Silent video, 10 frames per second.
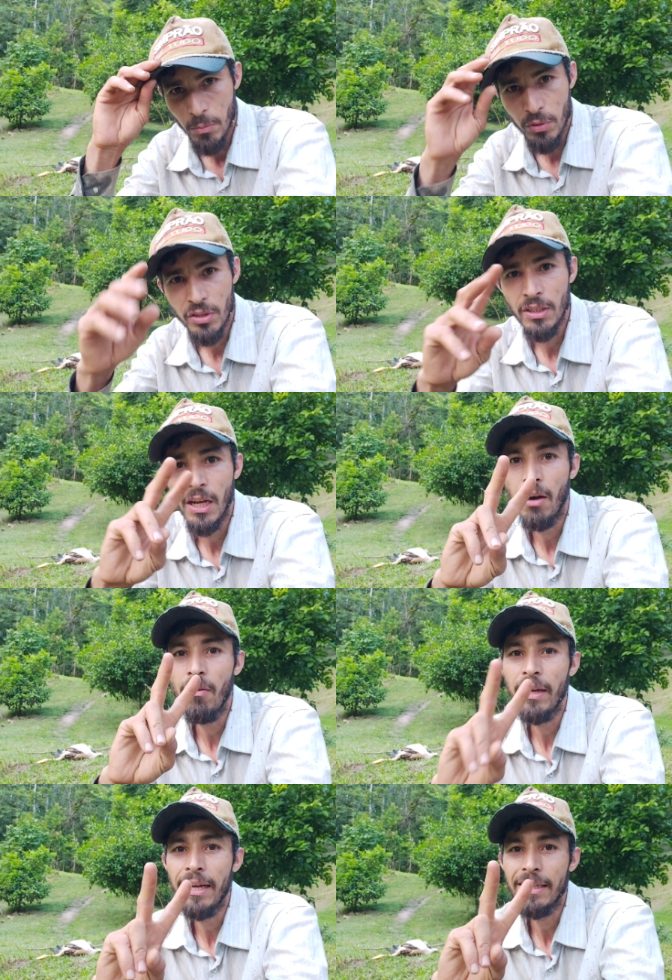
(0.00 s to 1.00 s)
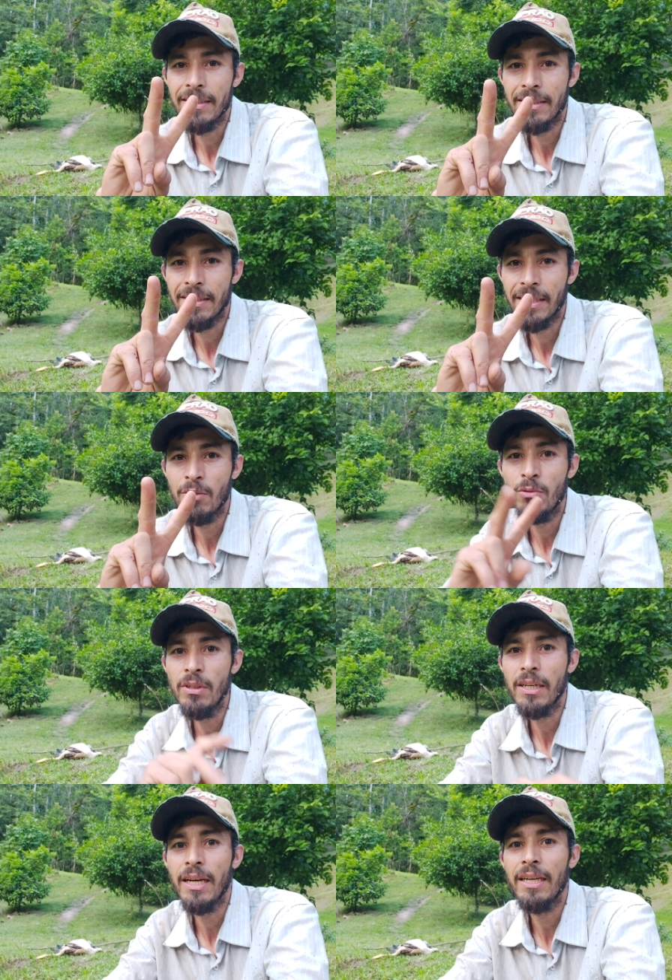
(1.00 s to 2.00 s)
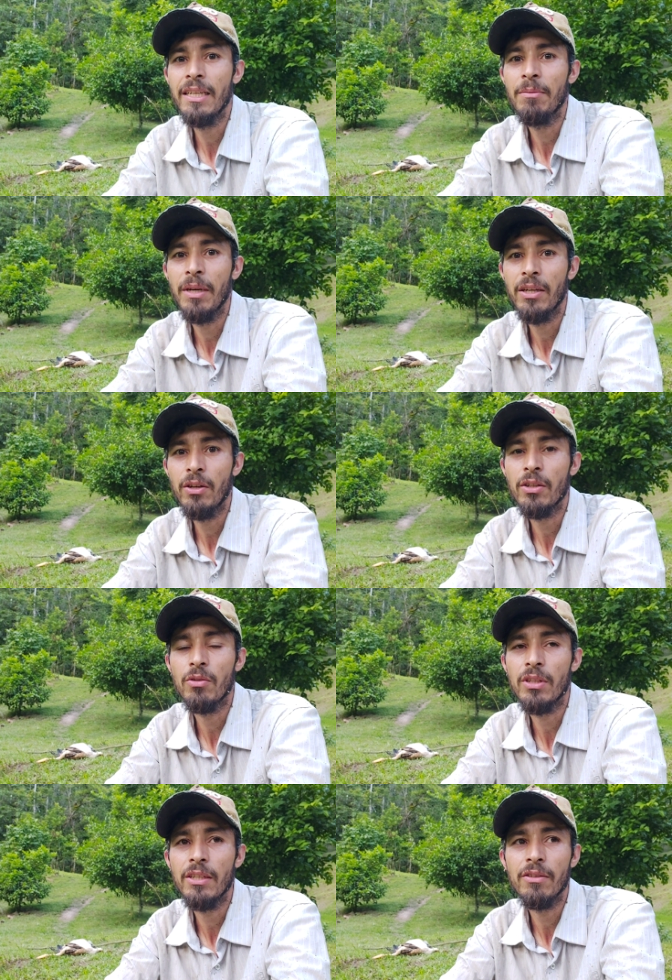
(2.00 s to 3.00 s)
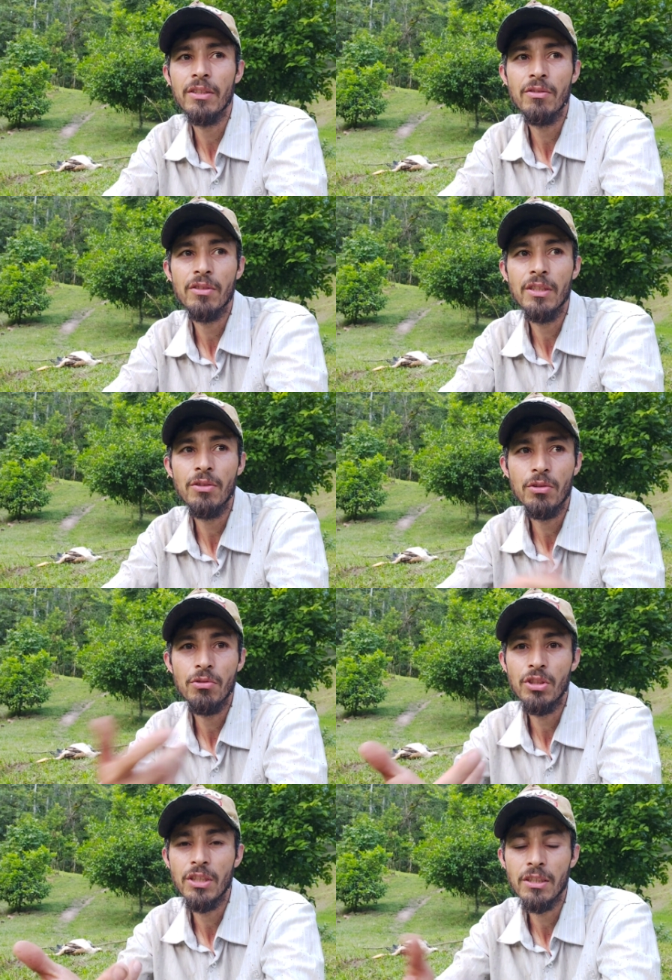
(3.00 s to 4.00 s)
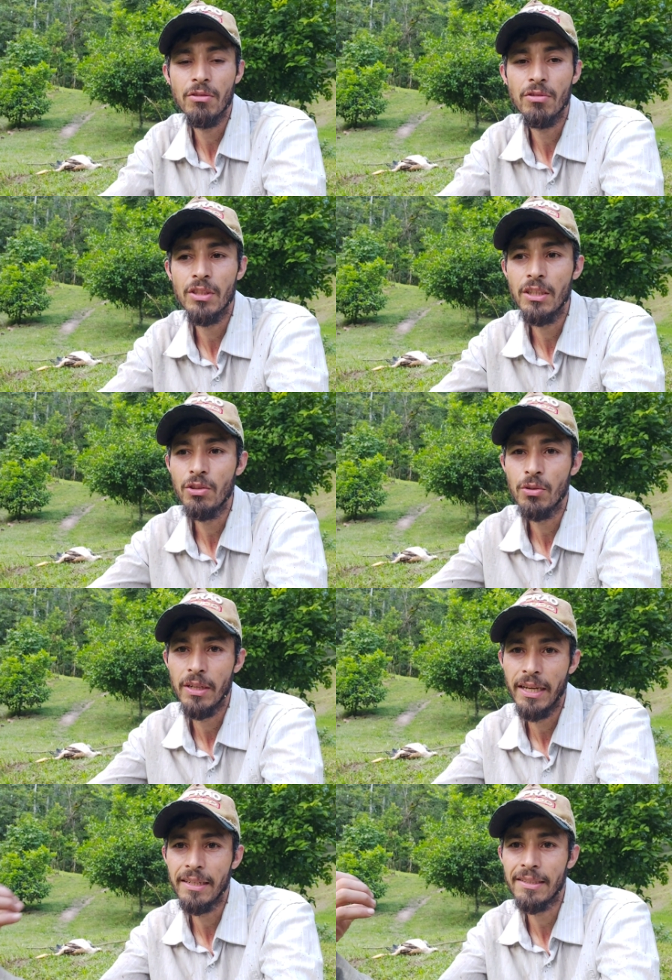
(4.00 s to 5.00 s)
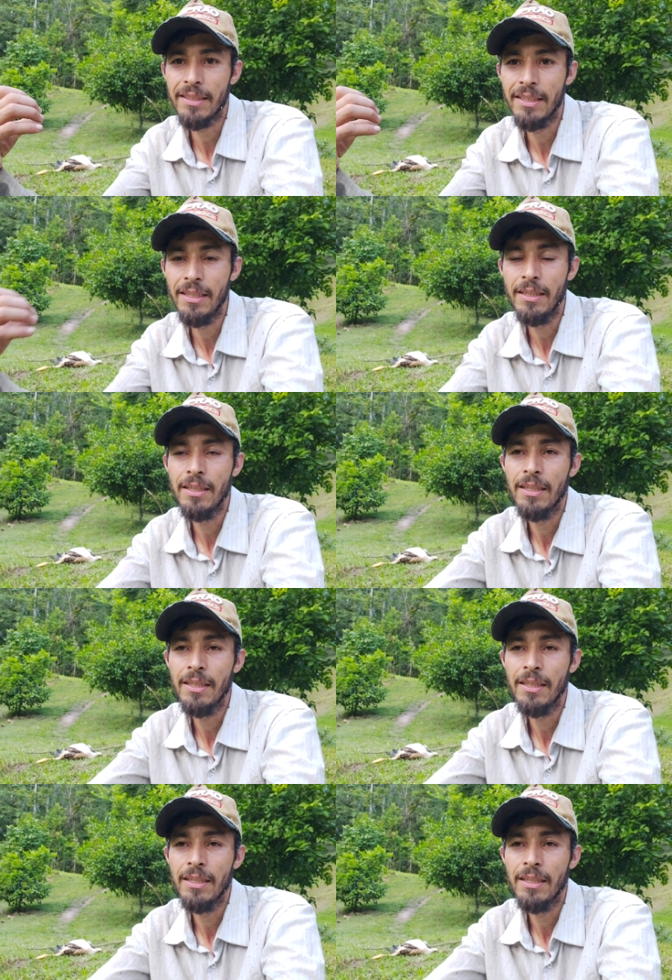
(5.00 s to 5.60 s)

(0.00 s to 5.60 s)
por sinal é a segunda galinha maior que eu tenho aqui no sítio, que eu tinha aqui no sítio, é essa aqui.